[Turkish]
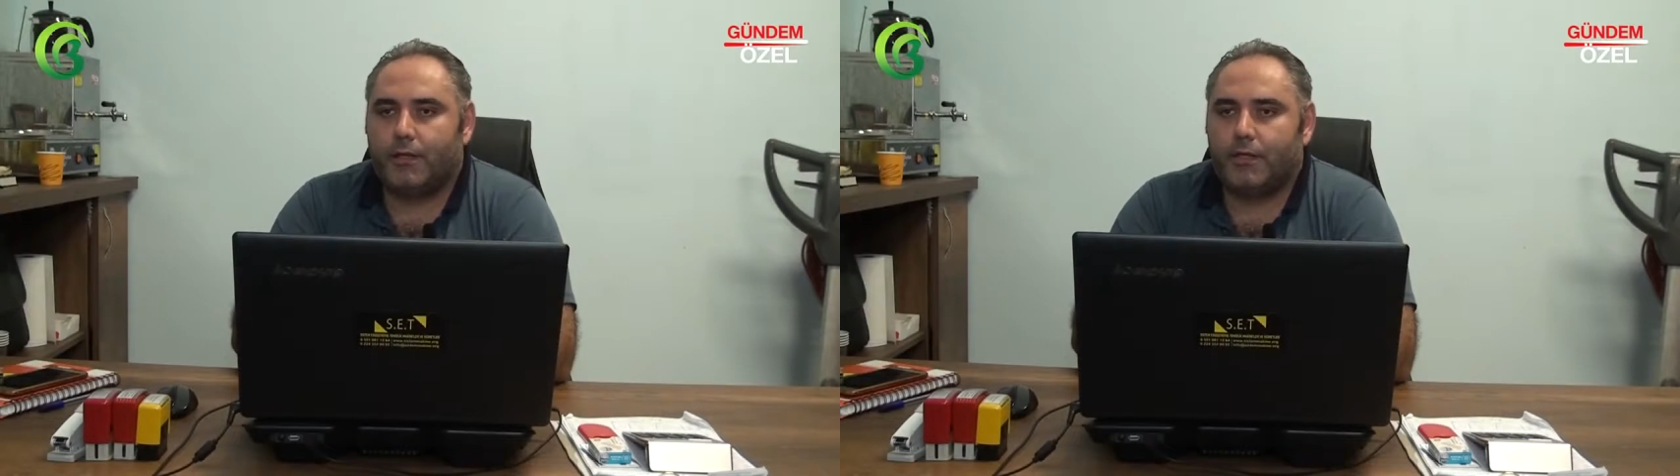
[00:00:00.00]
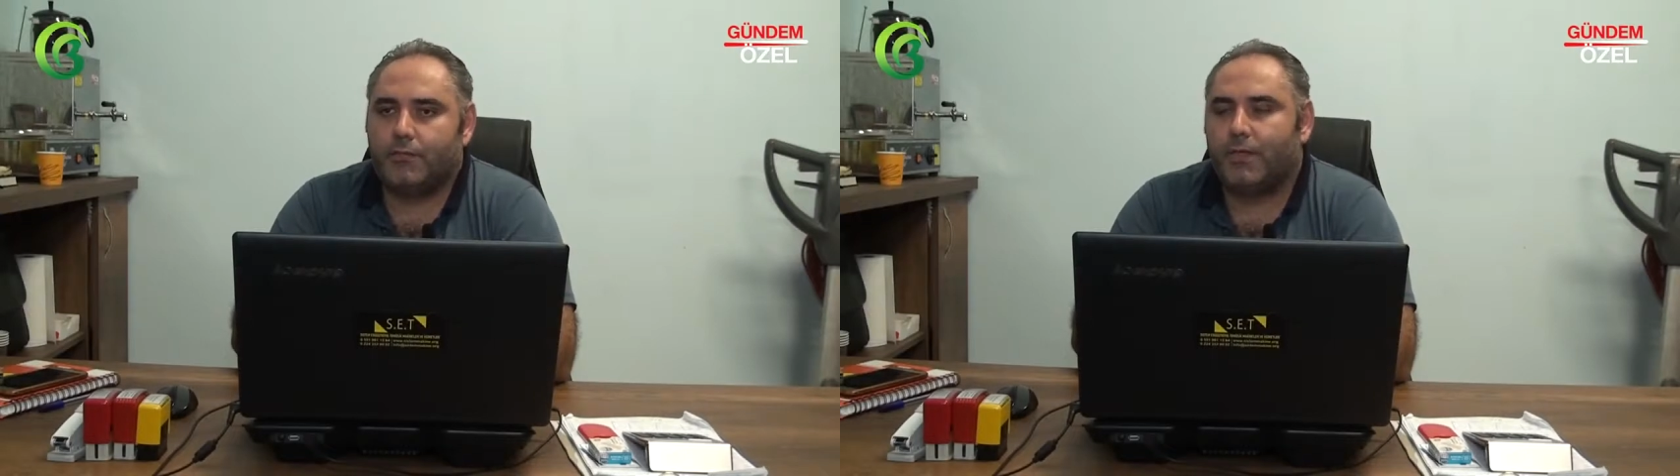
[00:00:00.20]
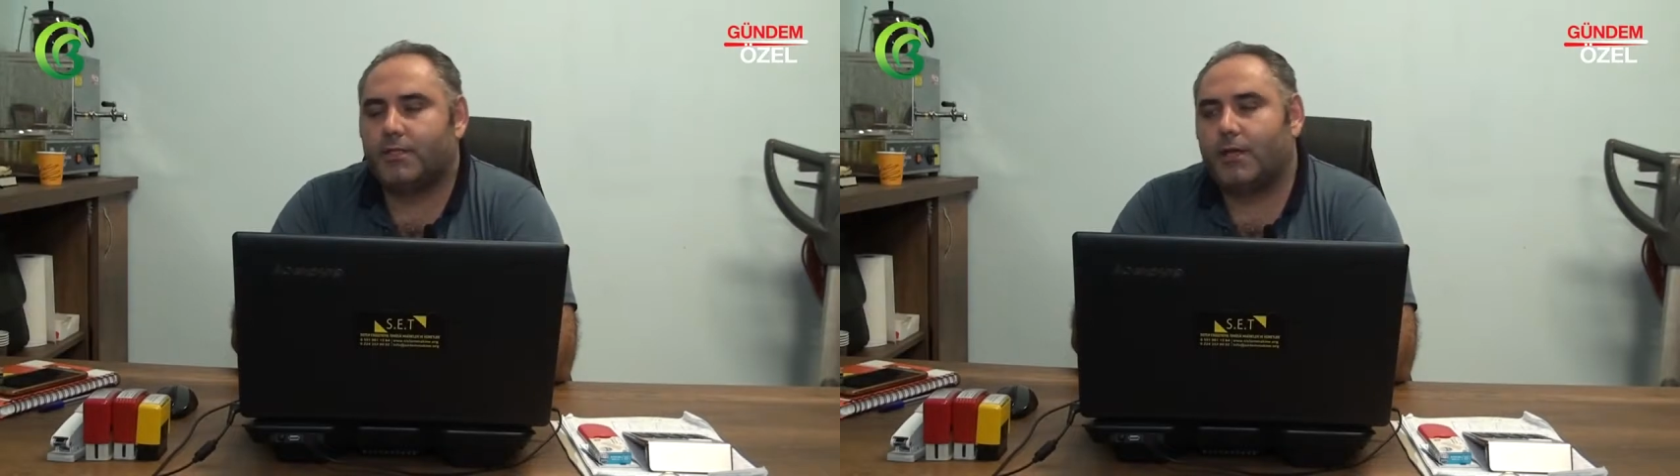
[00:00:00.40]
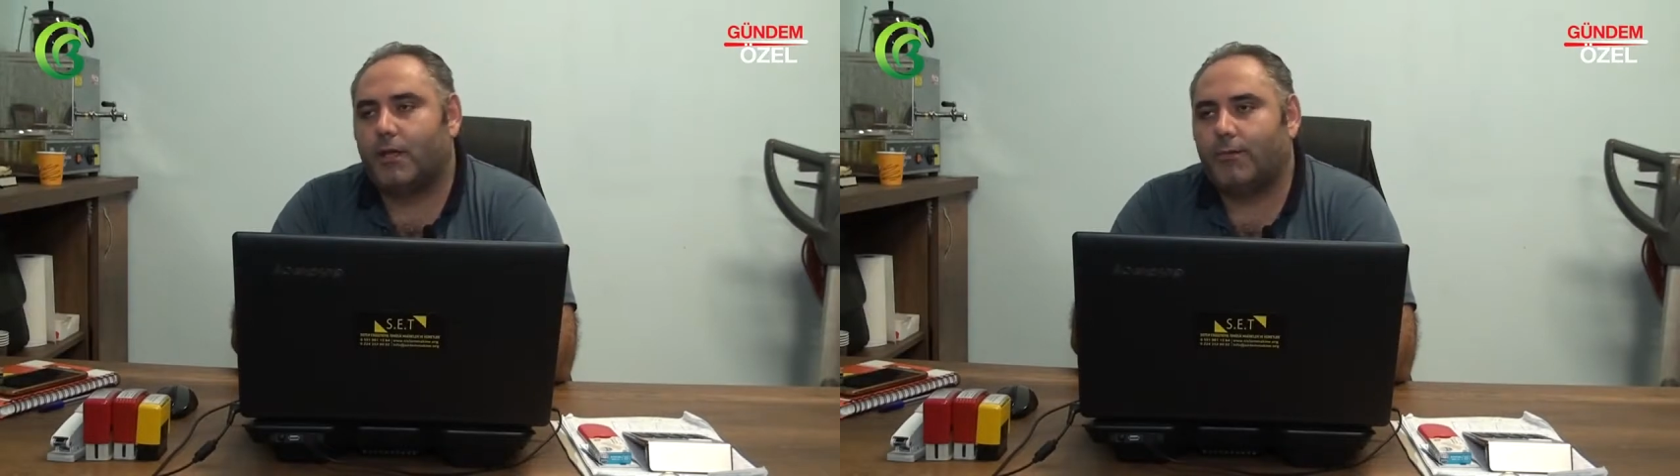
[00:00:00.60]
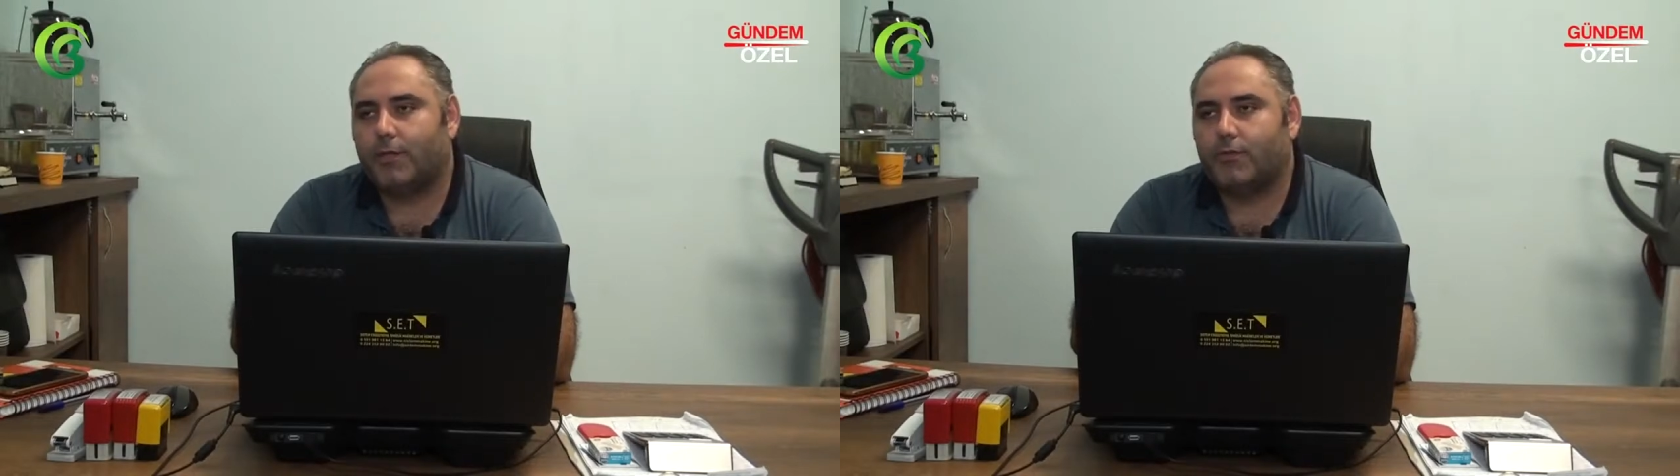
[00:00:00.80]
hizmeti
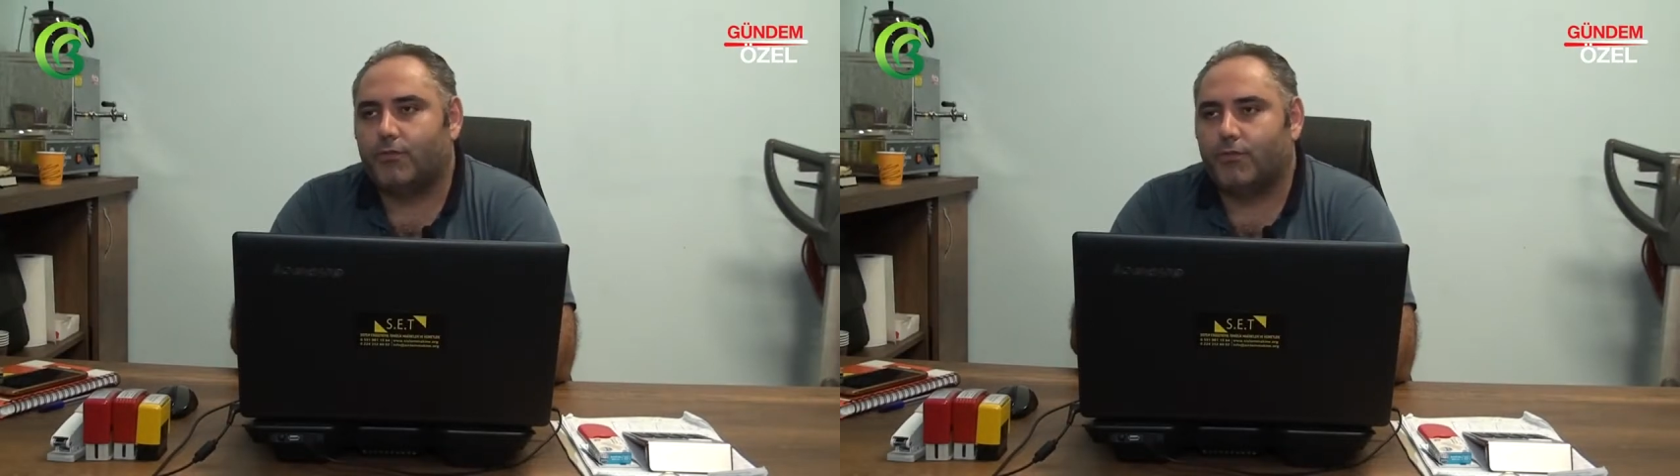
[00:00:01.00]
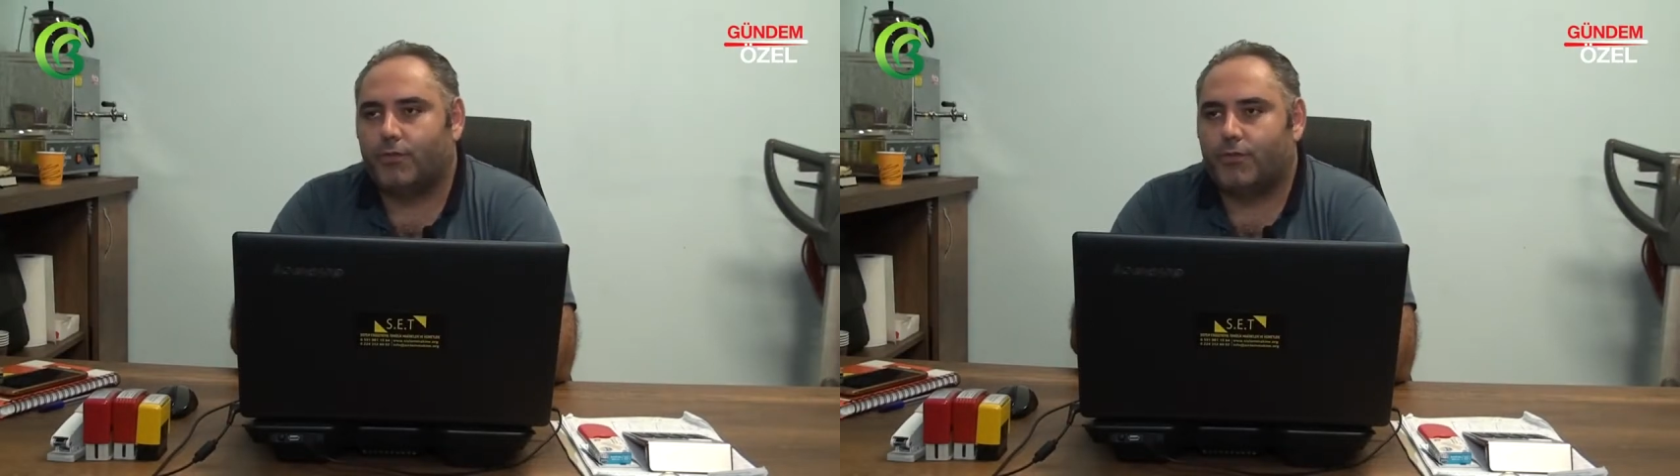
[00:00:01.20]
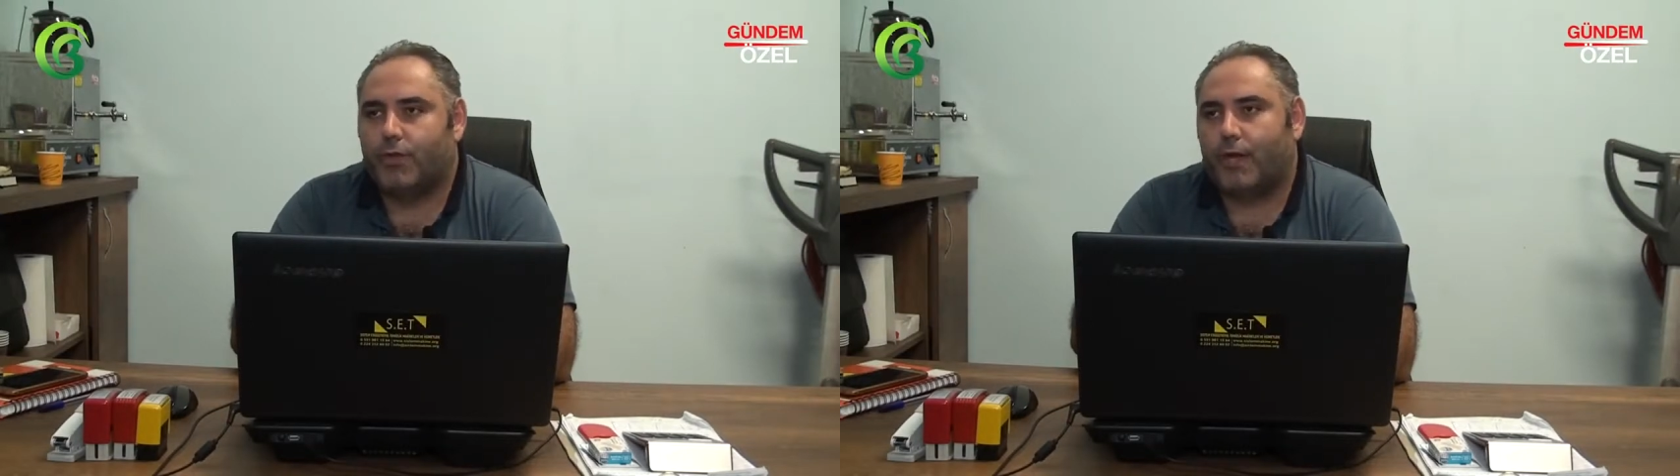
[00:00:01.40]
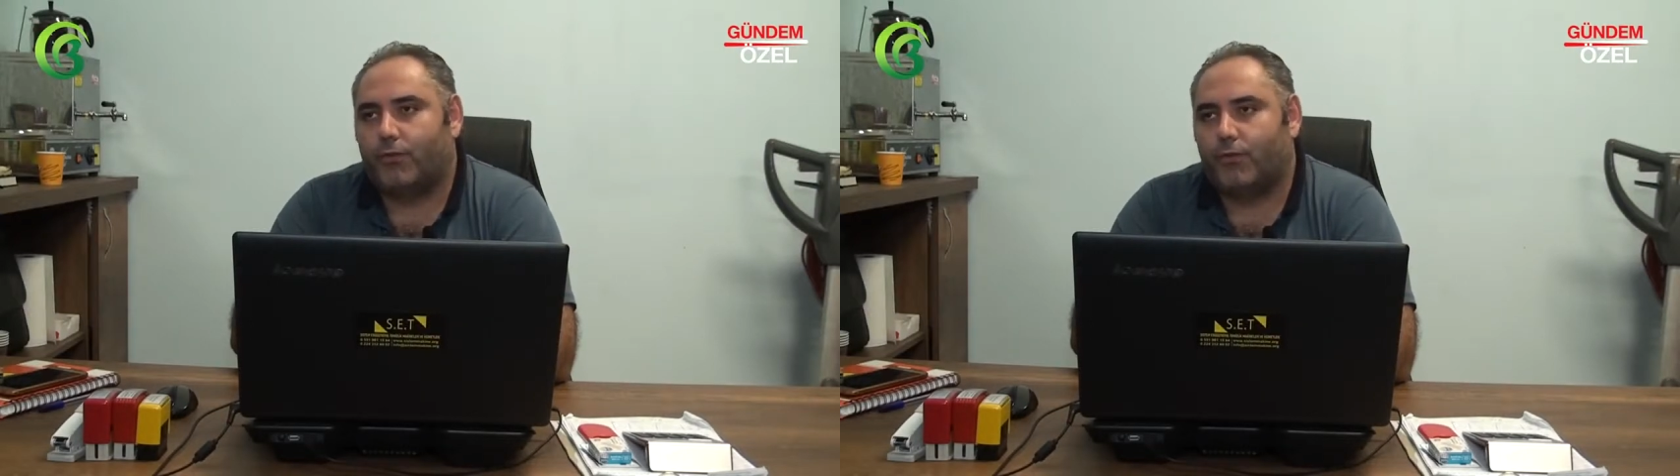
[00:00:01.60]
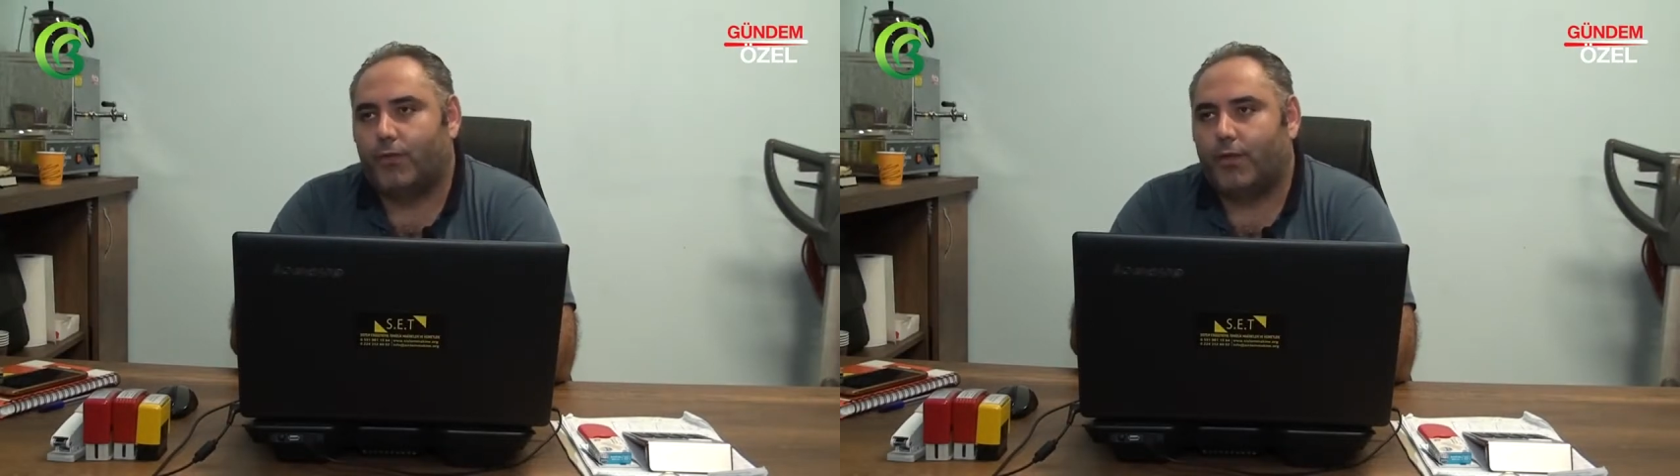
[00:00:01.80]
sağlamaya çalışıyoruz her
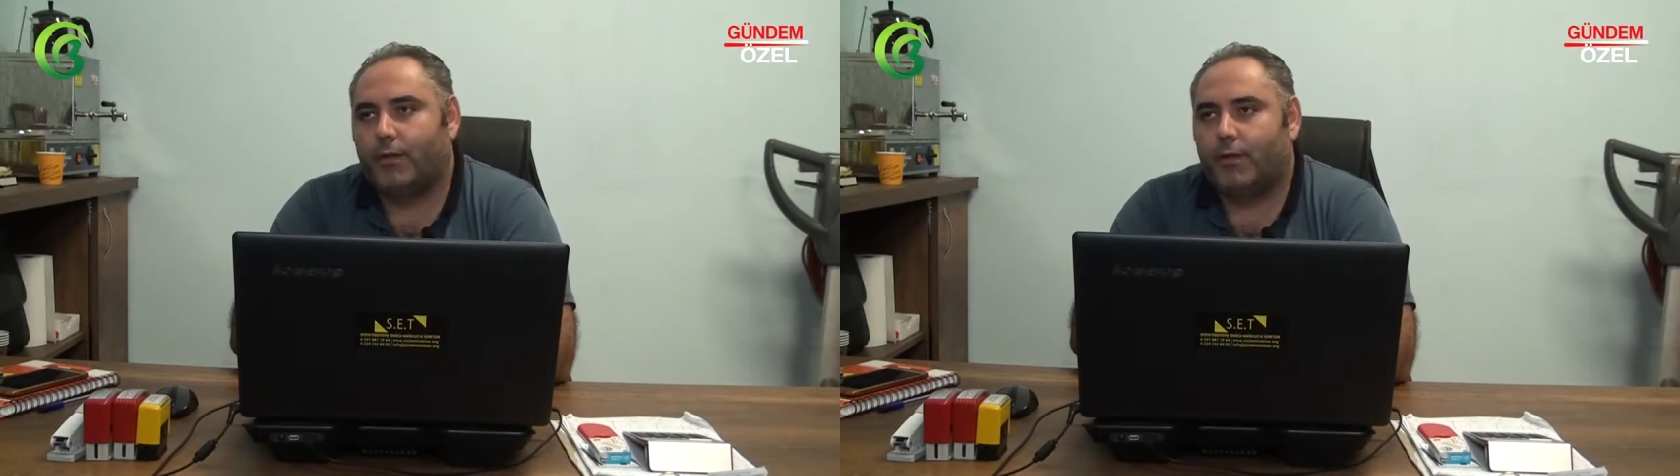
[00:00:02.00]
konuda.